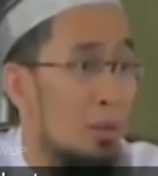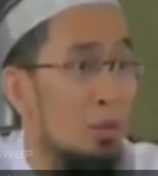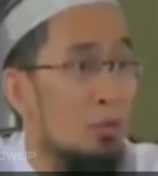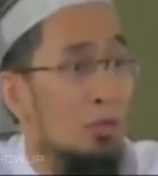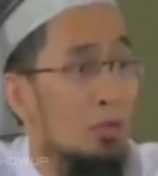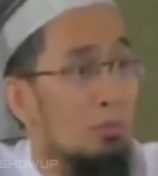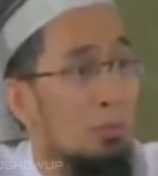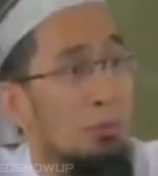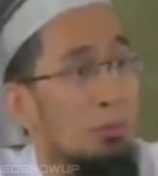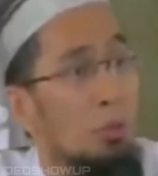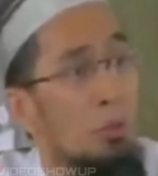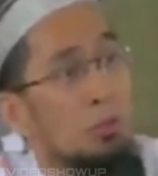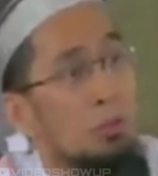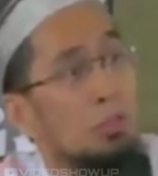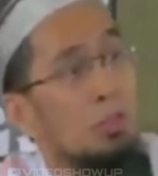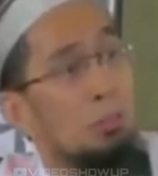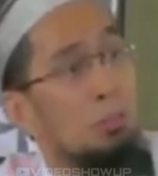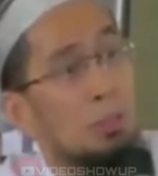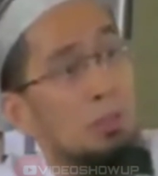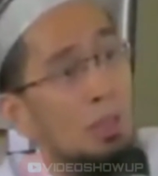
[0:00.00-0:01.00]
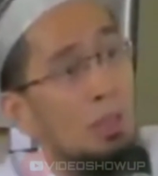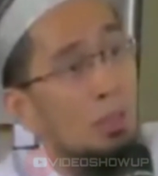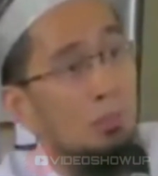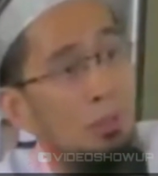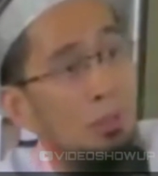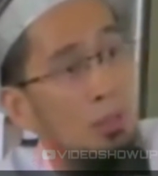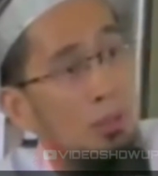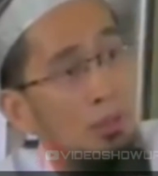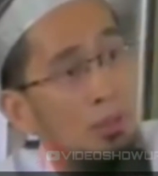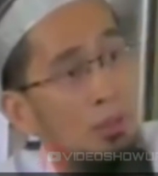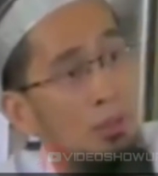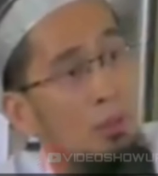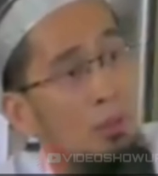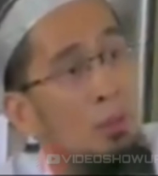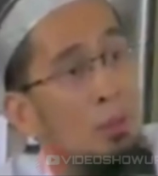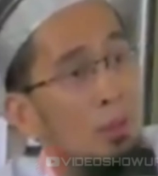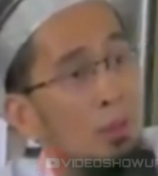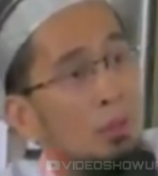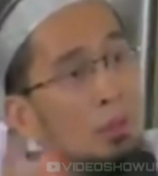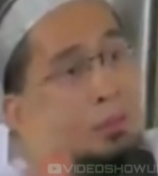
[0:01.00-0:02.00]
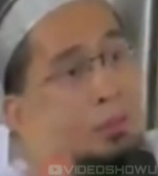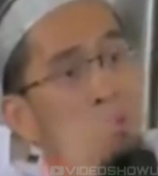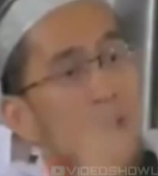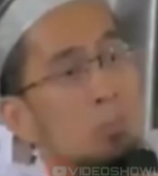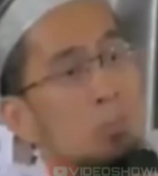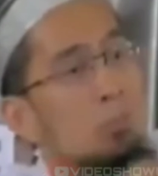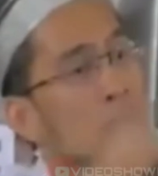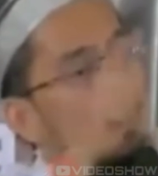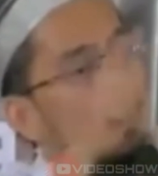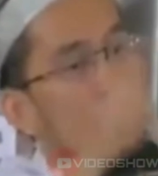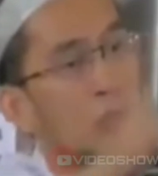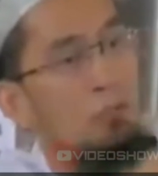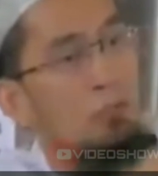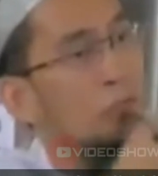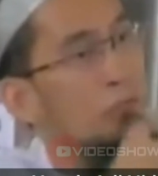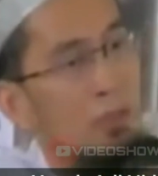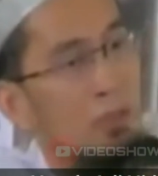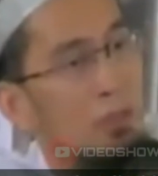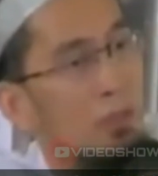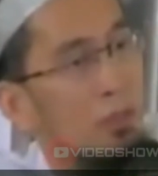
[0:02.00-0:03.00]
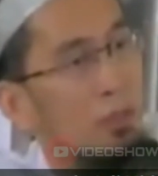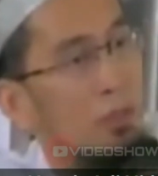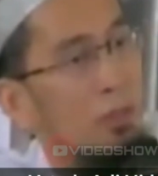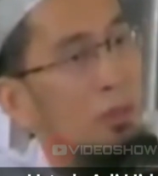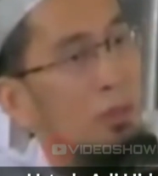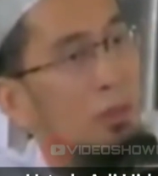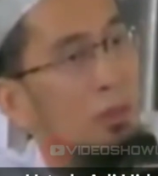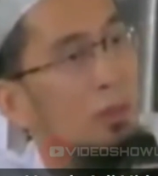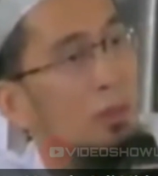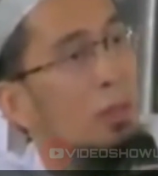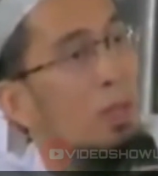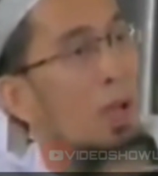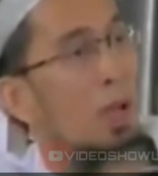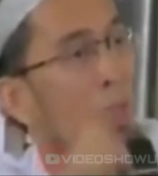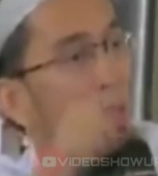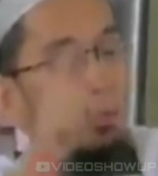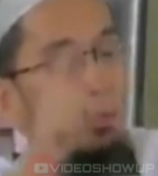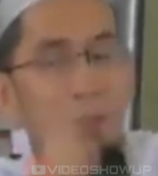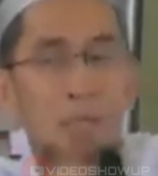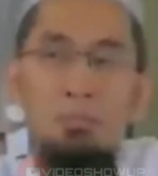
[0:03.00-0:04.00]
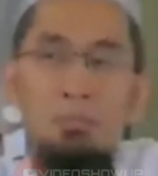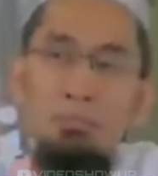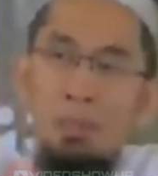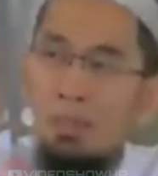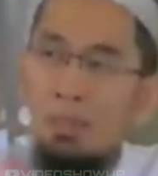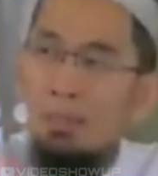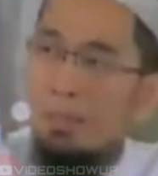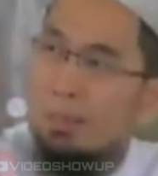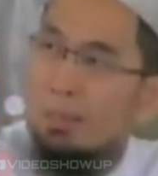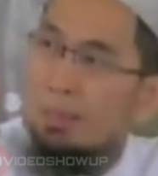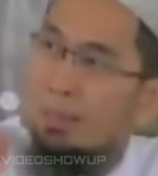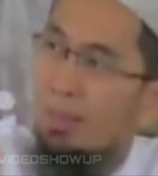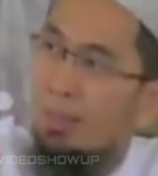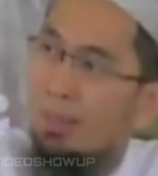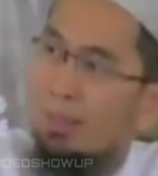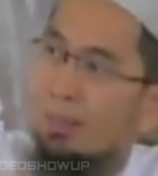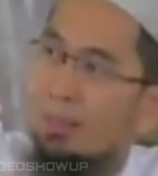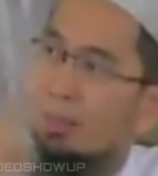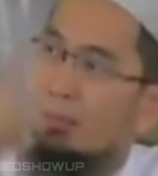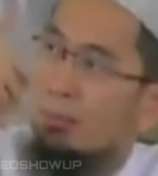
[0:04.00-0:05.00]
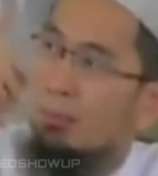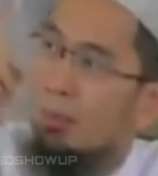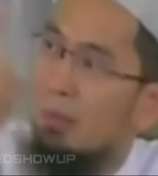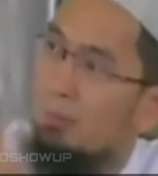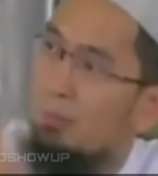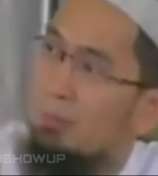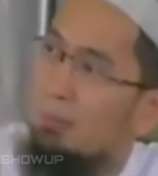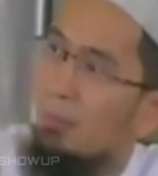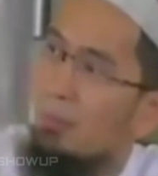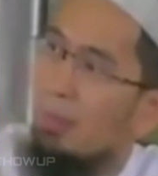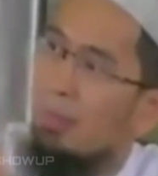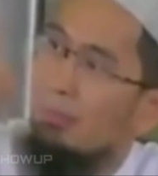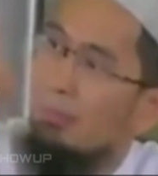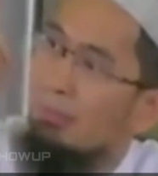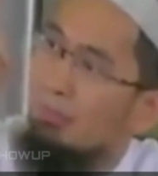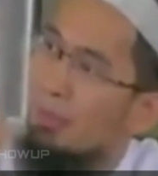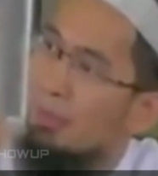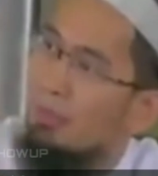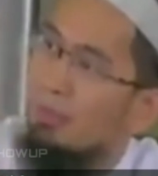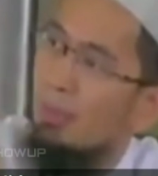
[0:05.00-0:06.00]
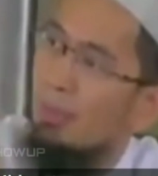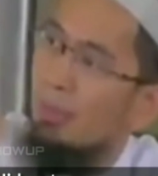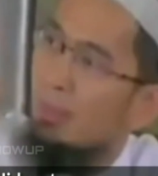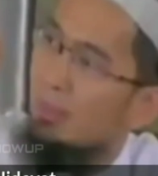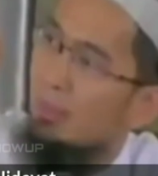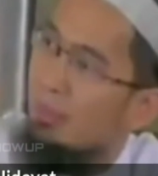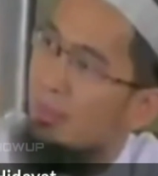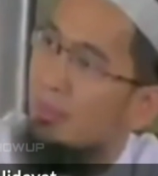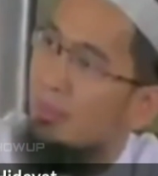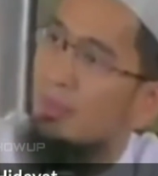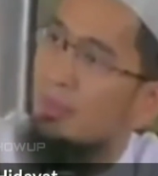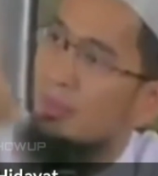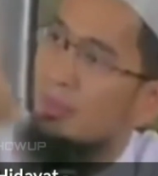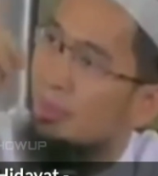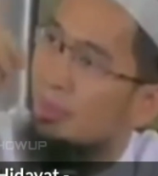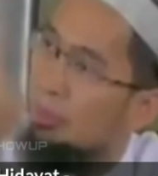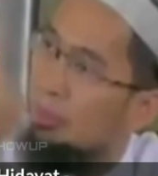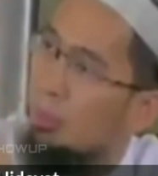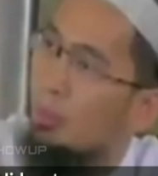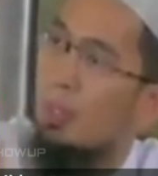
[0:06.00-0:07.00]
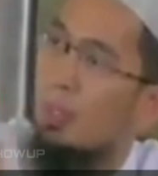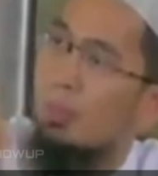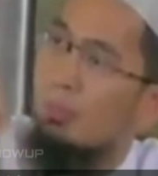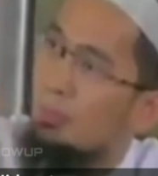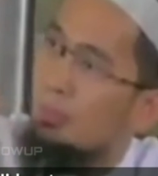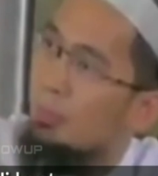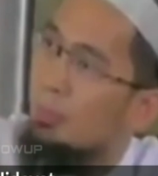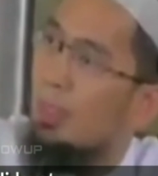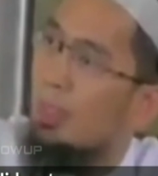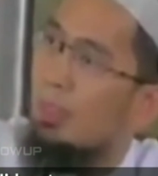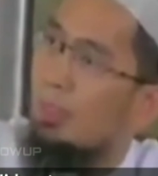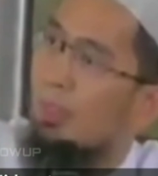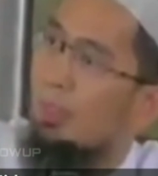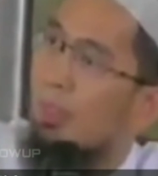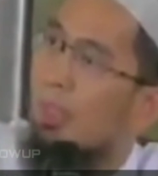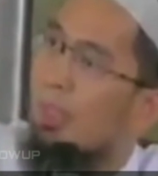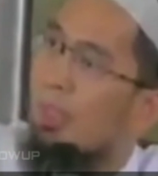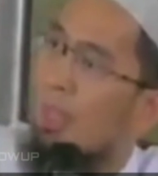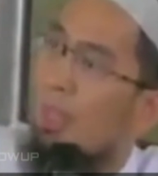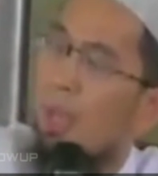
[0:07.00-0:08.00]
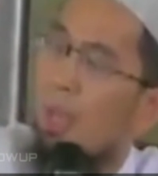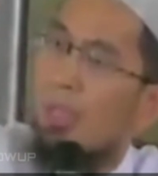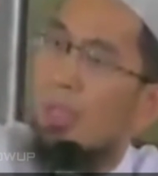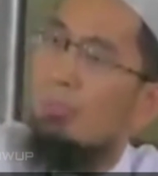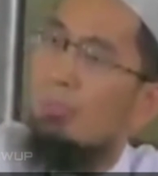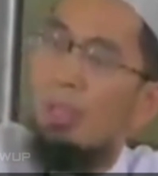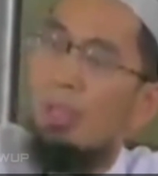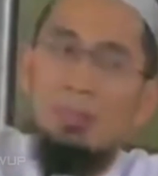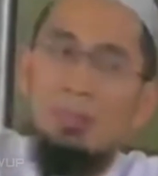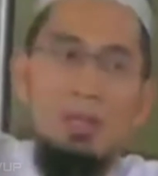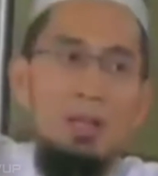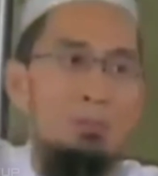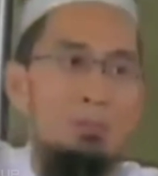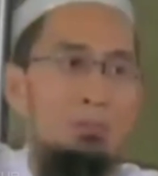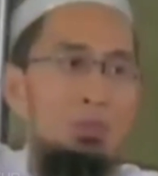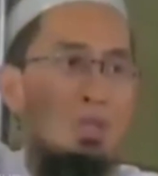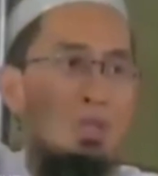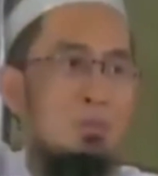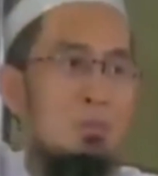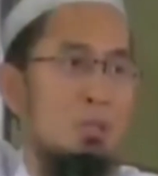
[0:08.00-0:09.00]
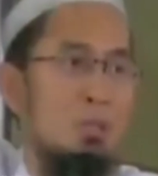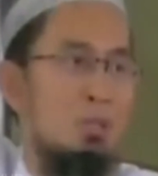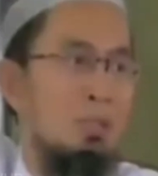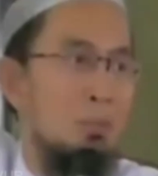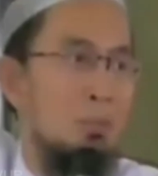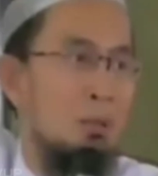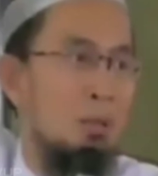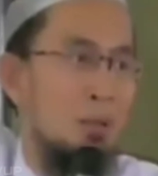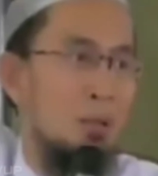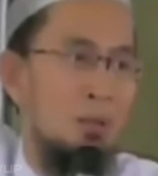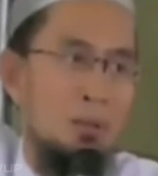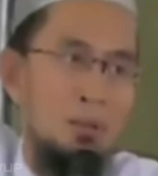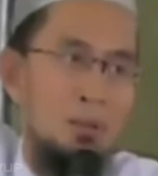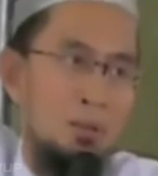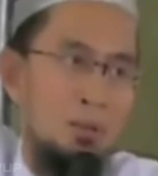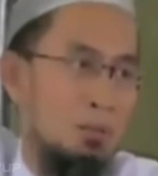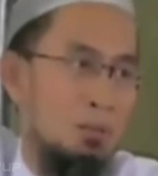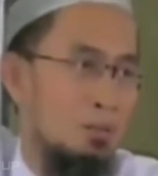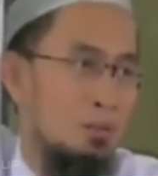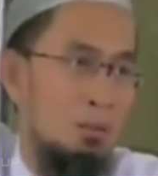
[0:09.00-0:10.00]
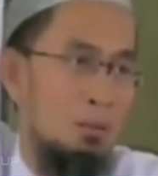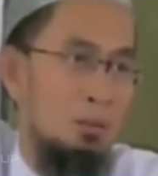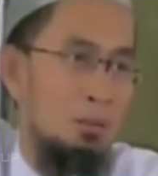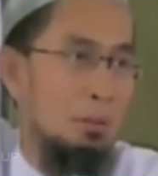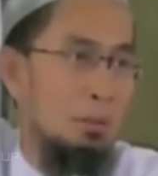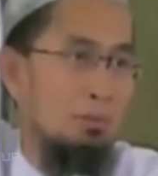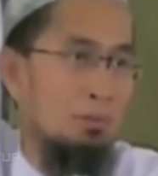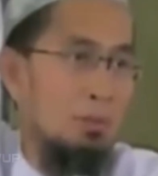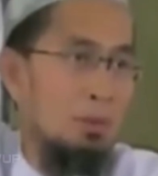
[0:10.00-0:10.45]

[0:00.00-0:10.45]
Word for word: Saya bermohon kepada Allah, kelak di bumi Taif ini akan nampak laki-laki, perempuan, besar, kecil, tua, muda yang akan mengatakan beriman kepada Allah dan Rasulnya.